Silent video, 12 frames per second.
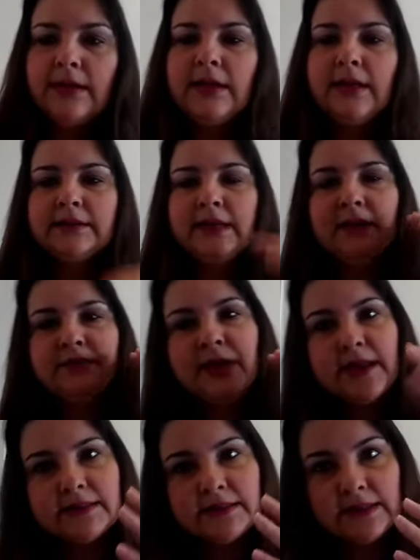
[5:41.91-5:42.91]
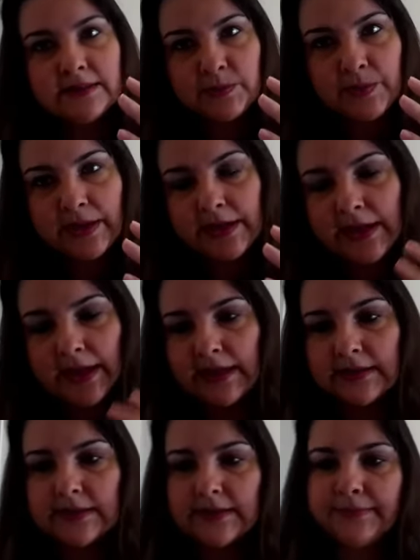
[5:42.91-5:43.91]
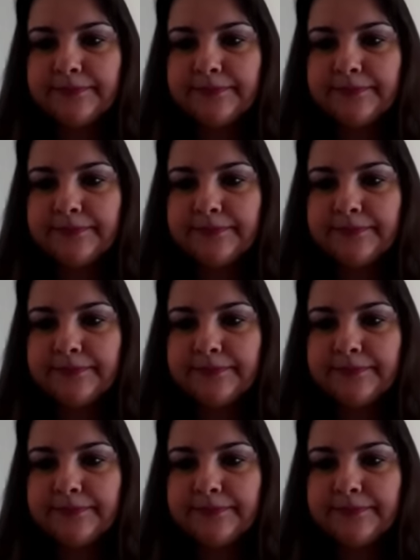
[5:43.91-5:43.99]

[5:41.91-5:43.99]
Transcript: e através da experiência.